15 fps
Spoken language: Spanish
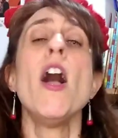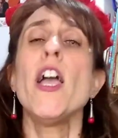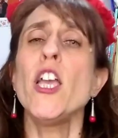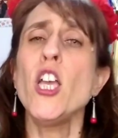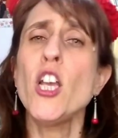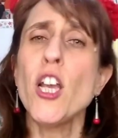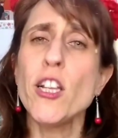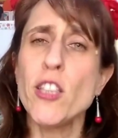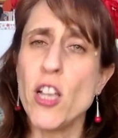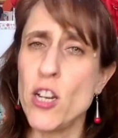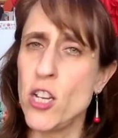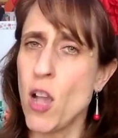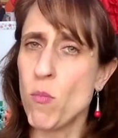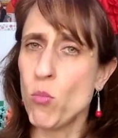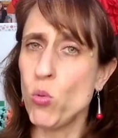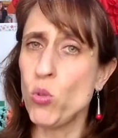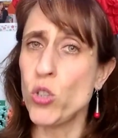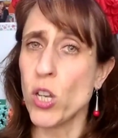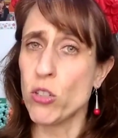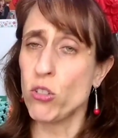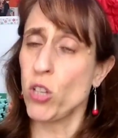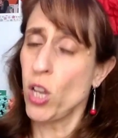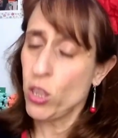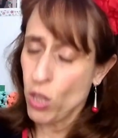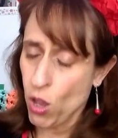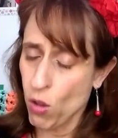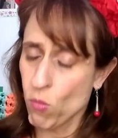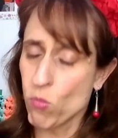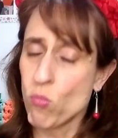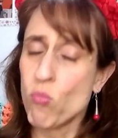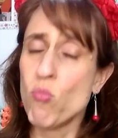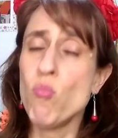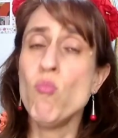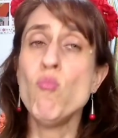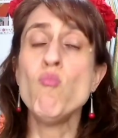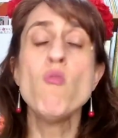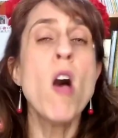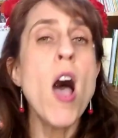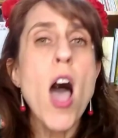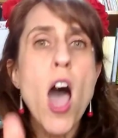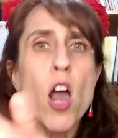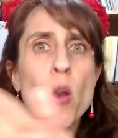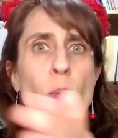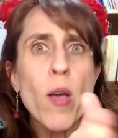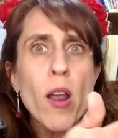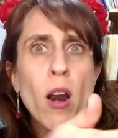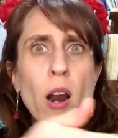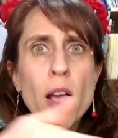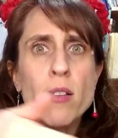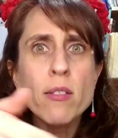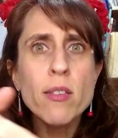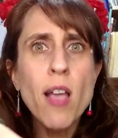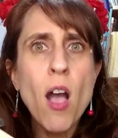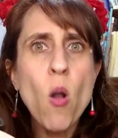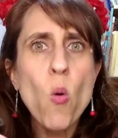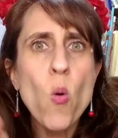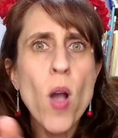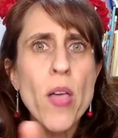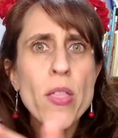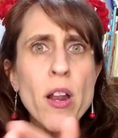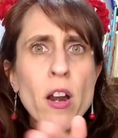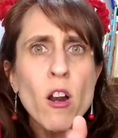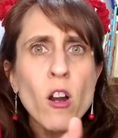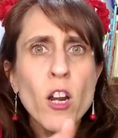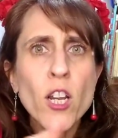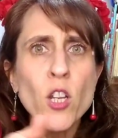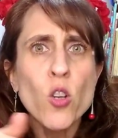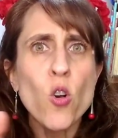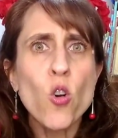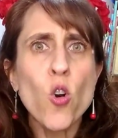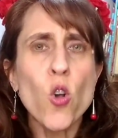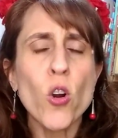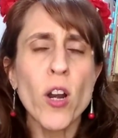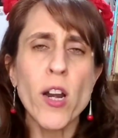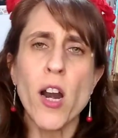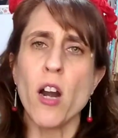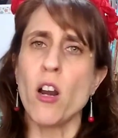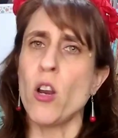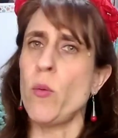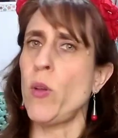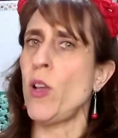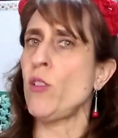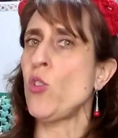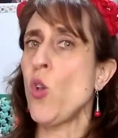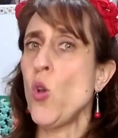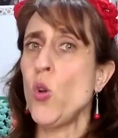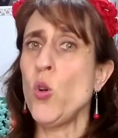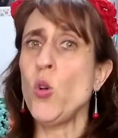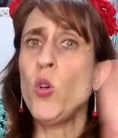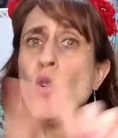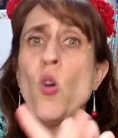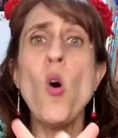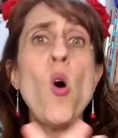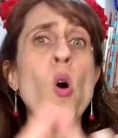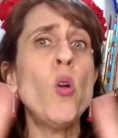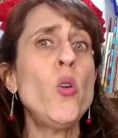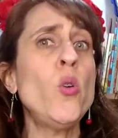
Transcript: y que tenía mucha sed. Mm, al ver las aguas del río correr al revés, no,